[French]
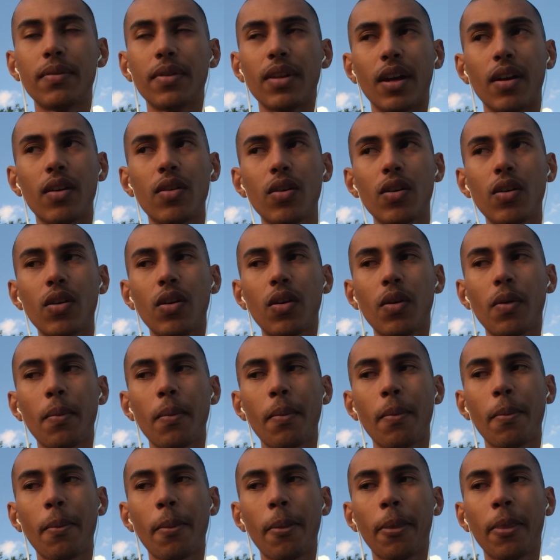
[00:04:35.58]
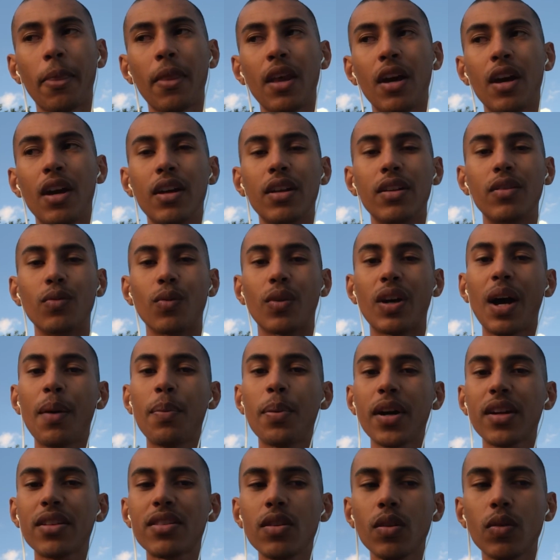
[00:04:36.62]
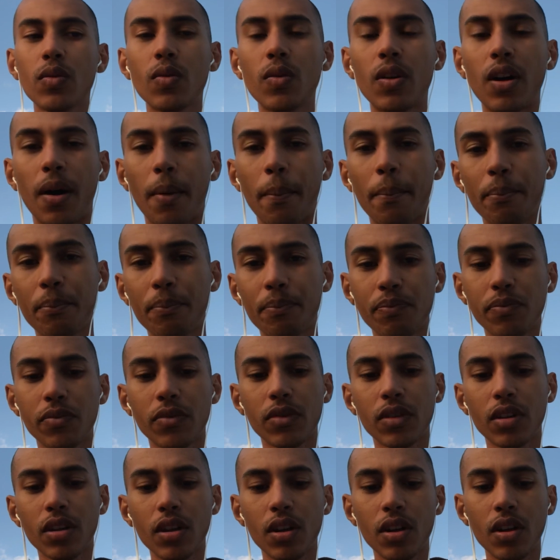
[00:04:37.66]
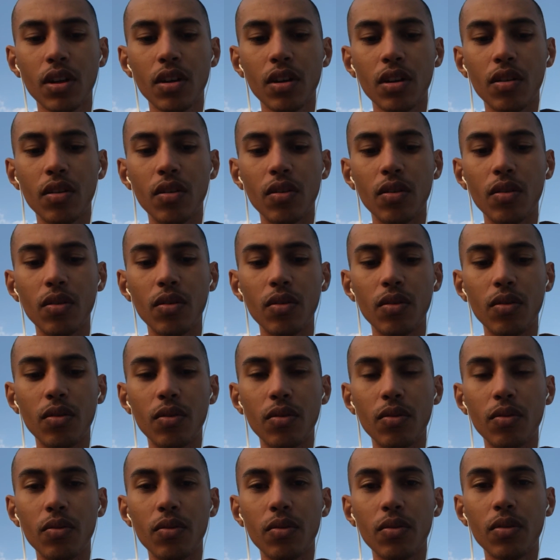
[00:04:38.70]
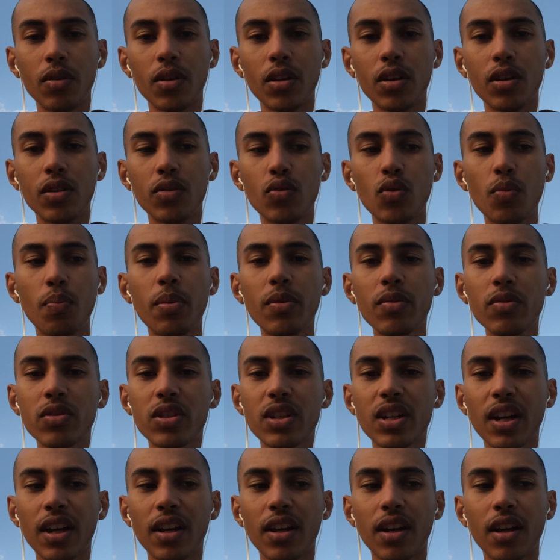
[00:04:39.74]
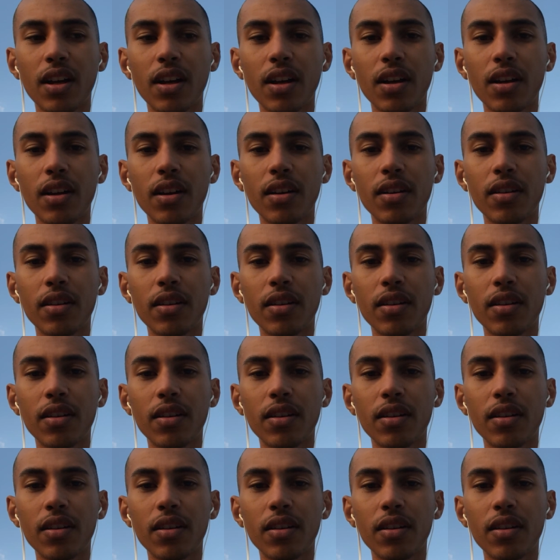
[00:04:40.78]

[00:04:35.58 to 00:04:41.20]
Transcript: D'accord Donc à partir de là, euh, tu penses qu'un